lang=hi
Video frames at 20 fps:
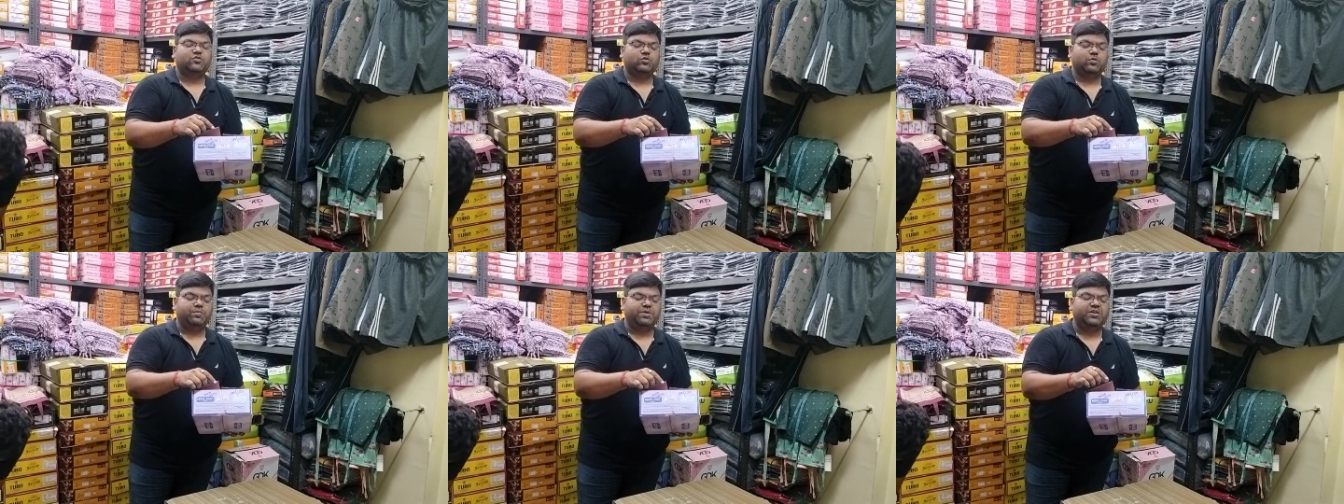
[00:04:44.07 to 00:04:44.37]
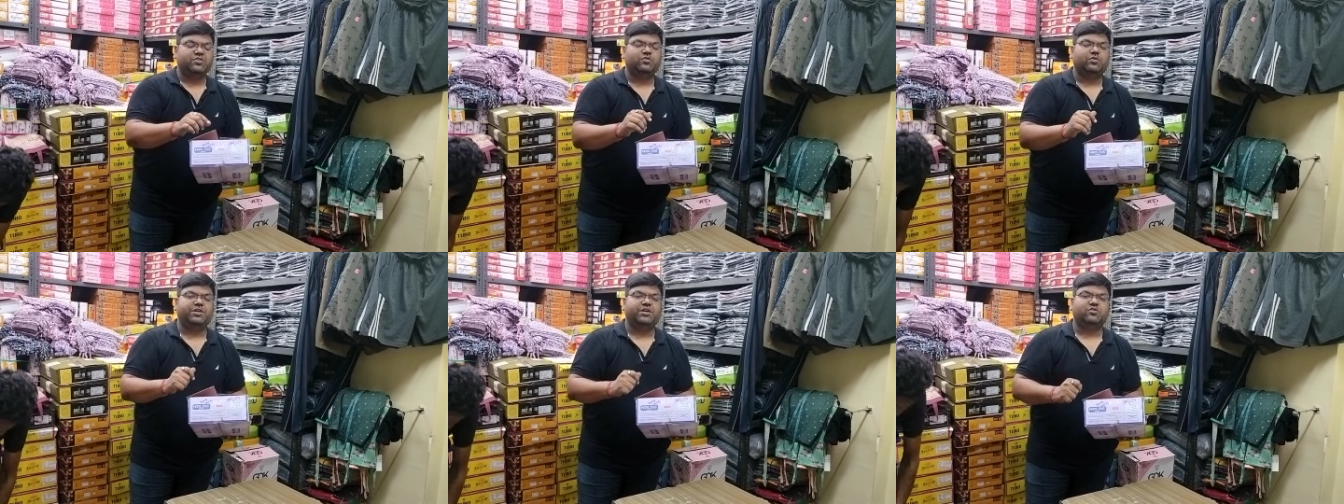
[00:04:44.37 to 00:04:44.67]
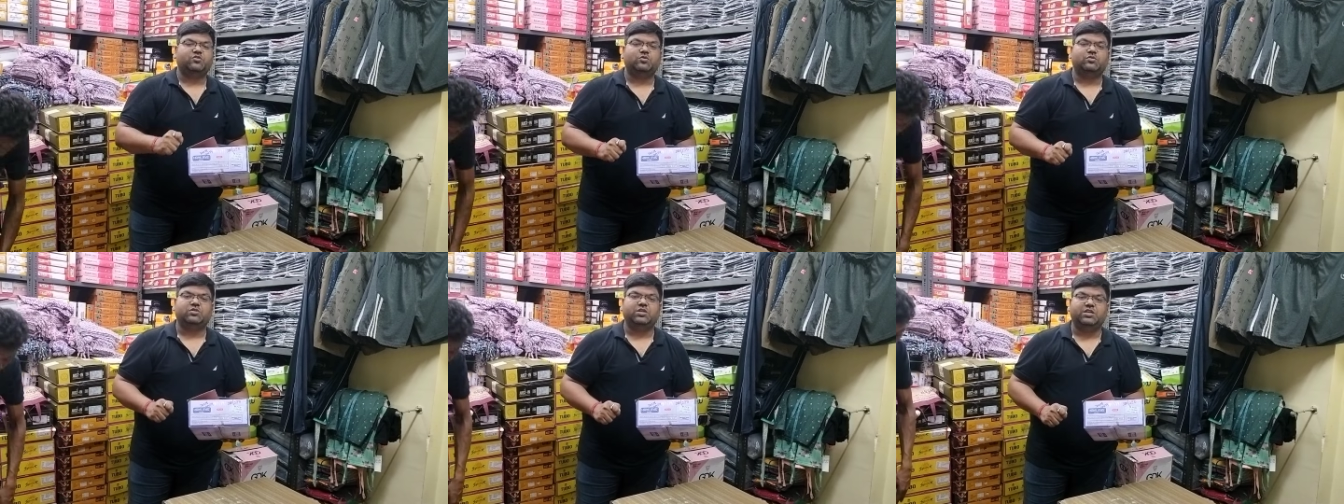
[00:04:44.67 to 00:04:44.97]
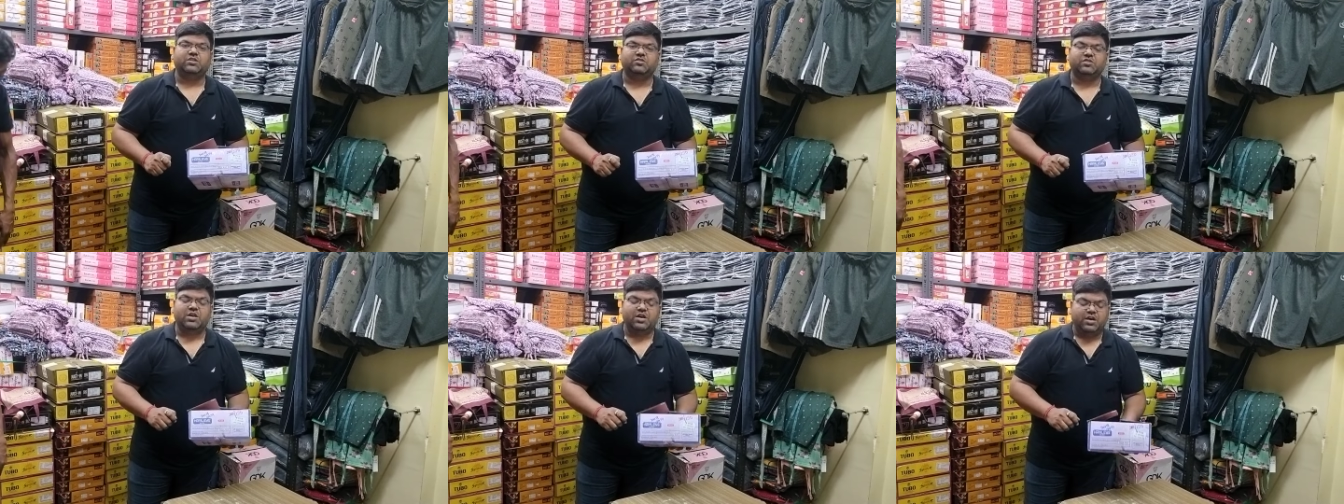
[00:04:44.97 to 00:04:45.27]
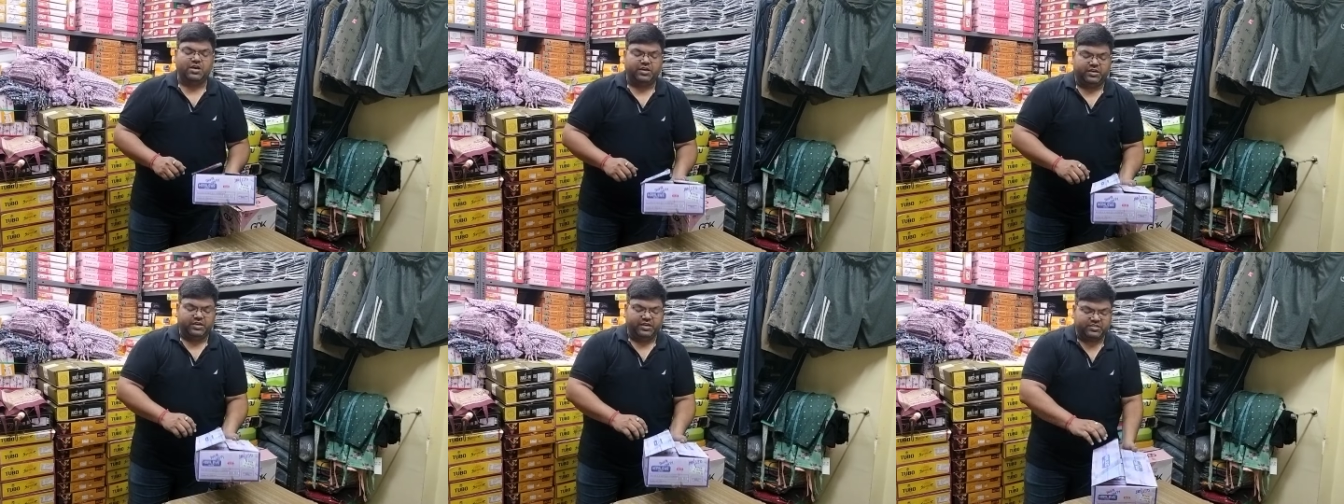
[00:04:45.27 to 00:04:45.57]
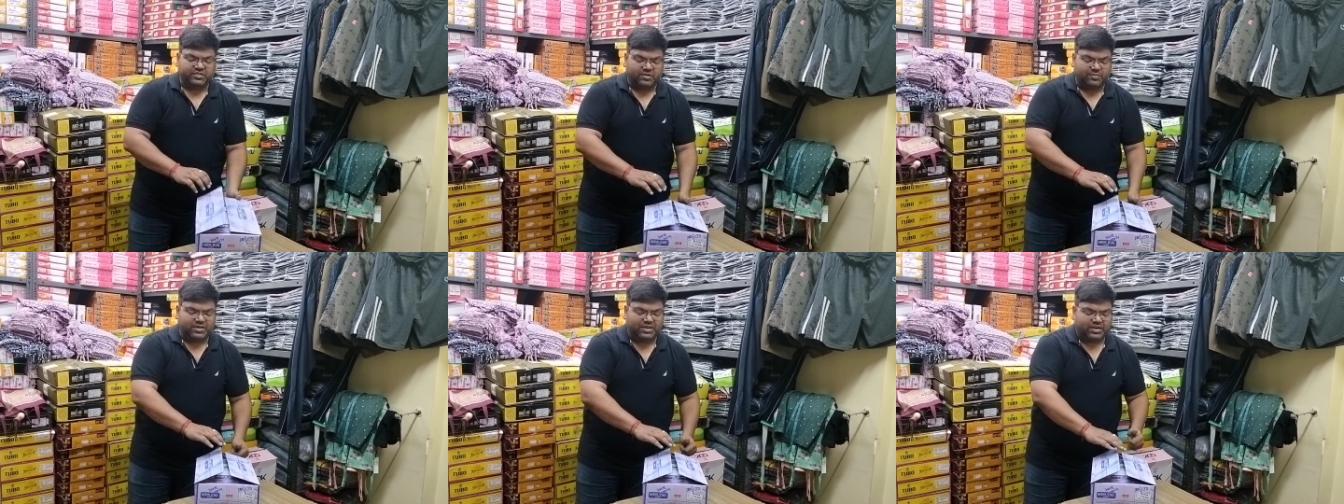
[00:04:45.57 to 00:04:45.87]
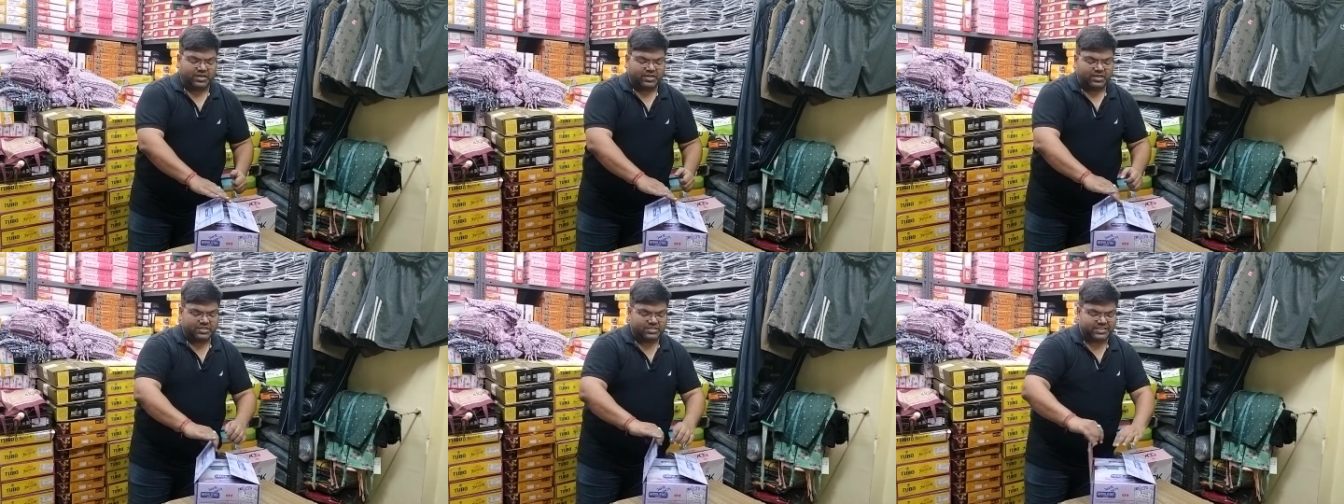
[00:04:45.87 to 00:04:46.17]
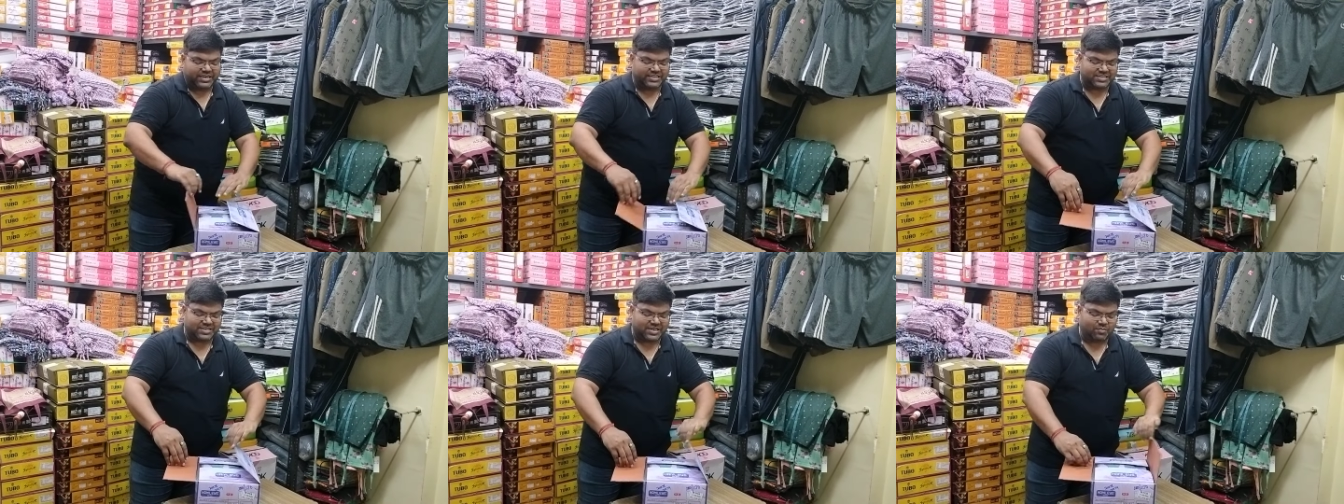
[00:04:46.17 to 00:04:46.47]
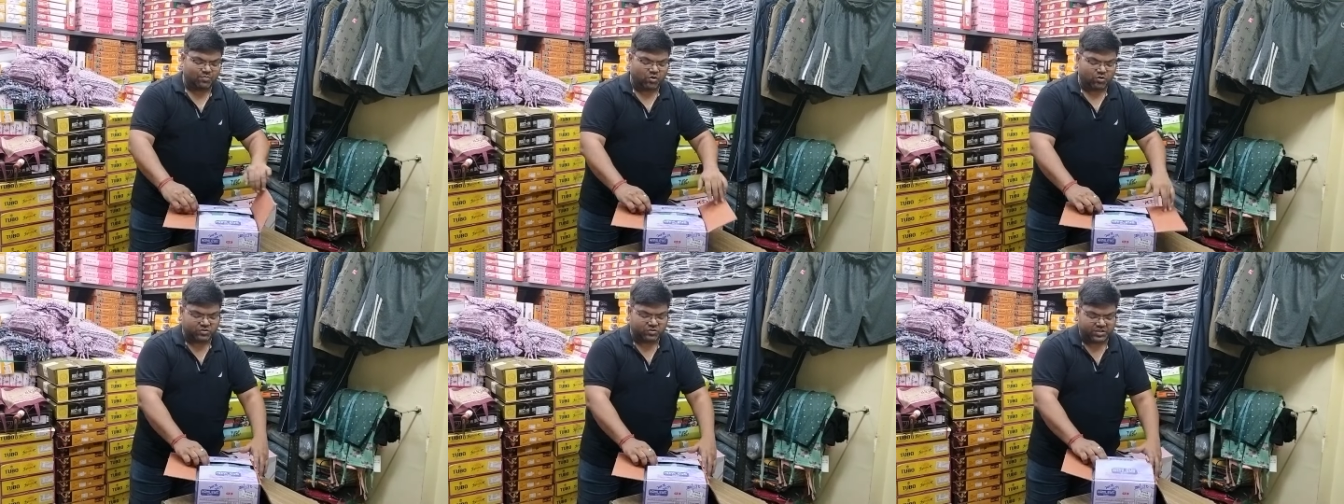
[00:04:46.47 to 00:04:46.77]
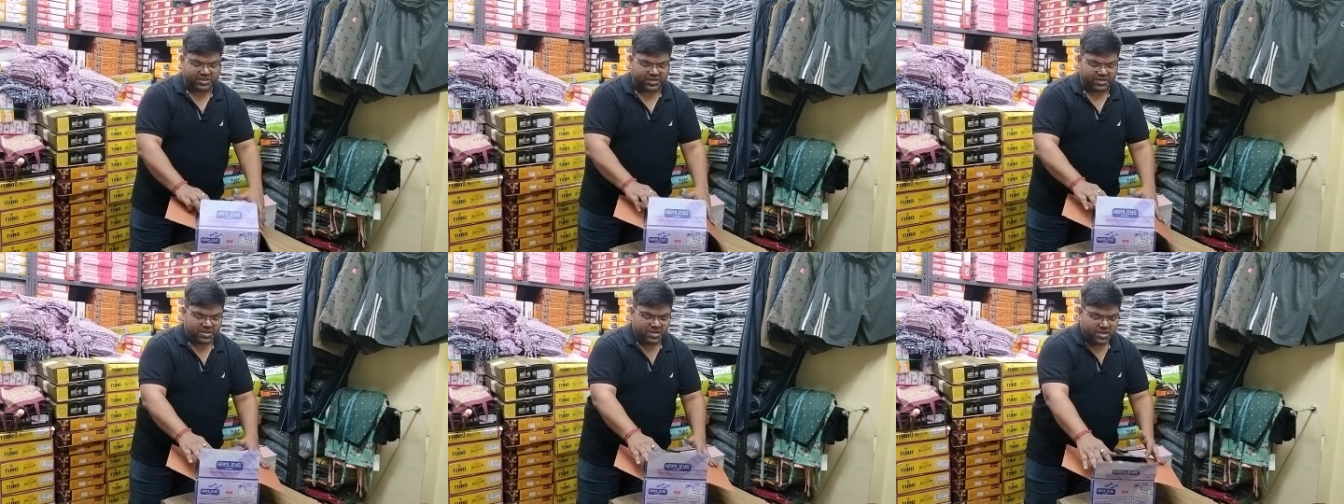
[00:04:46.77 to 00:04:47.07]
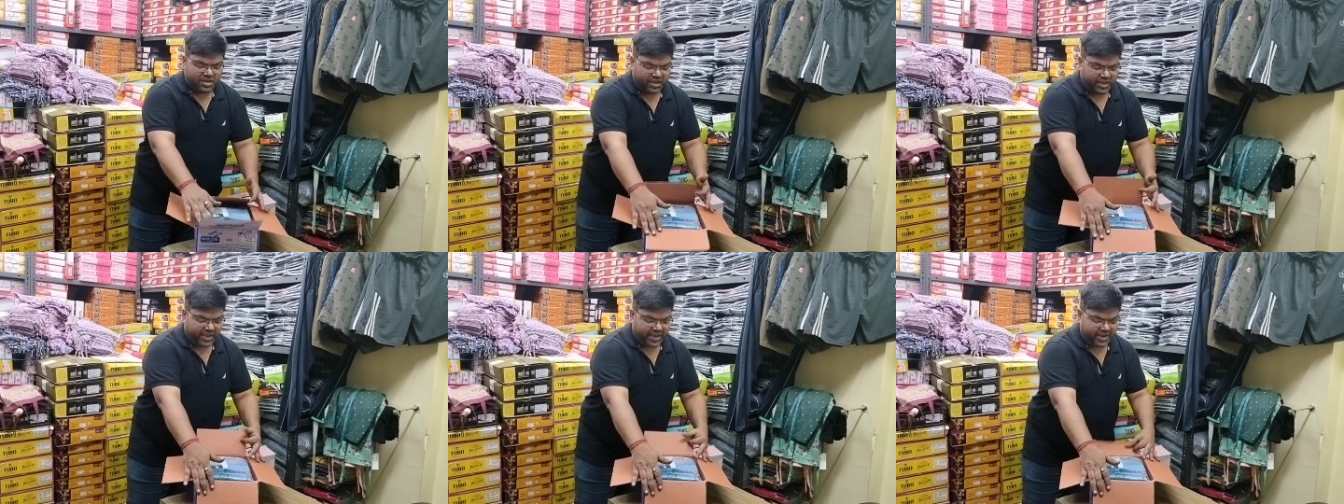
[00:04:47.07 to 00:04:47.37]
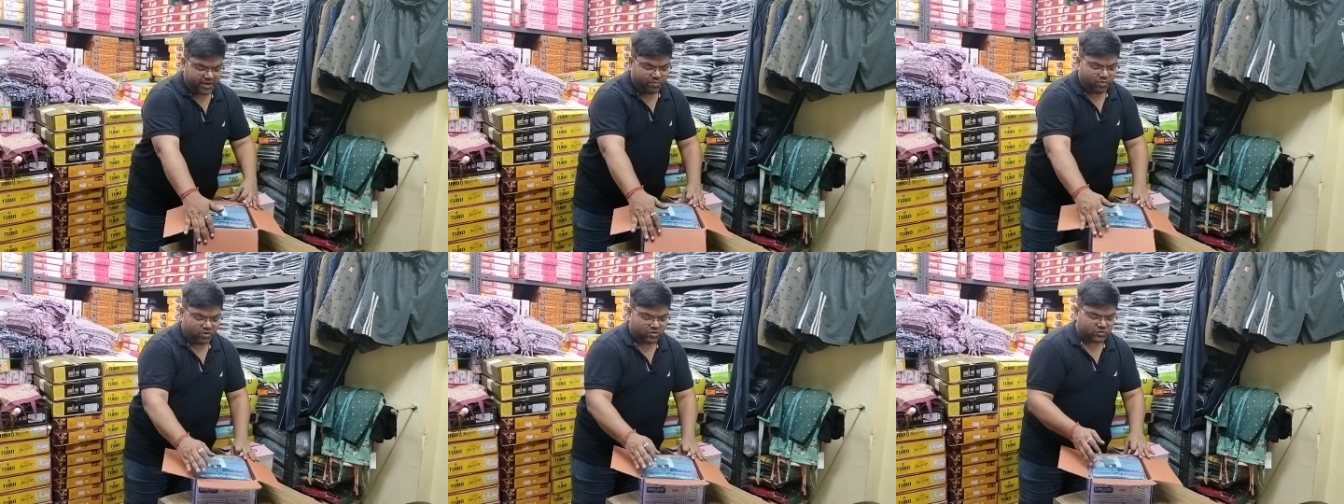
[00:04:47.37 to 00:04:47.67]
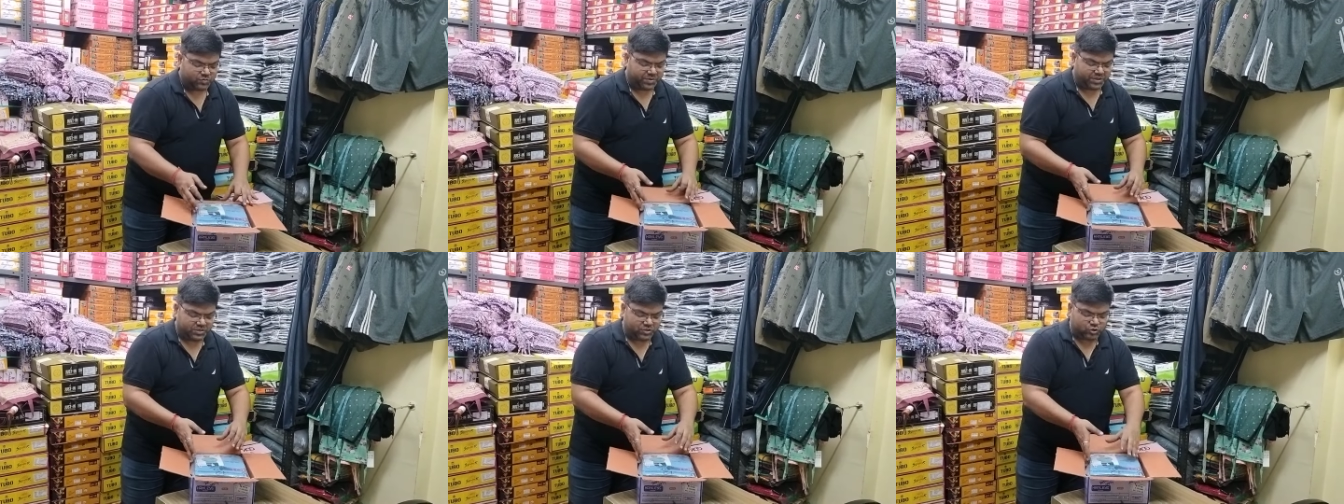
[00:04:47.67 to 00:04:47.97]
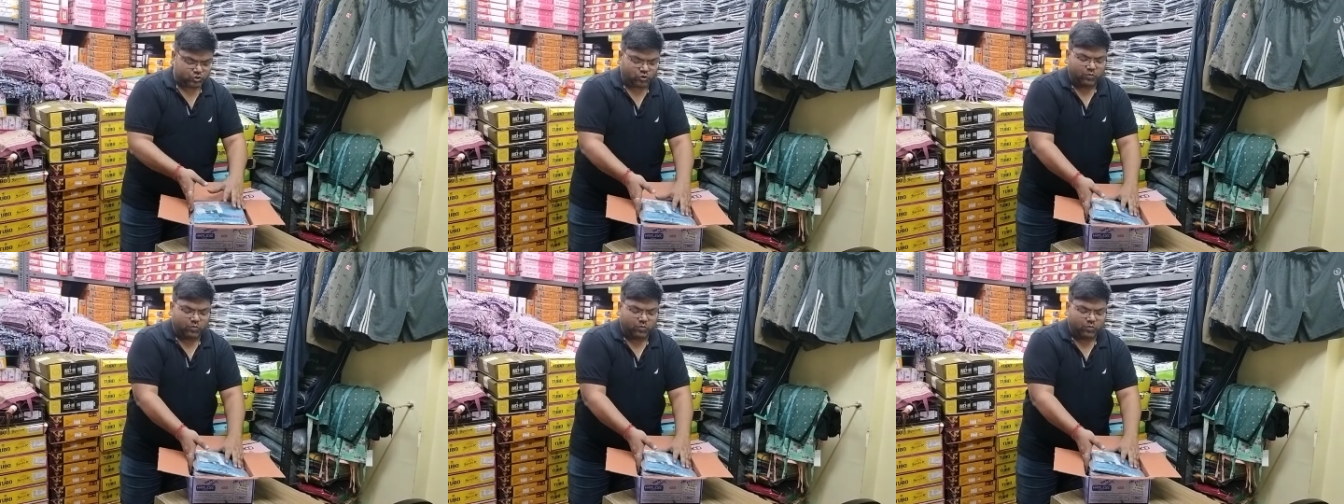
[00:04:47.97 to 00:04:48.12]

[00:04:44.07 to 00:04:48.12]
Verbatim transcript: 120 और 130 ये सब अलग अलग साइज़ का बॉक्स है एक बॉक्स में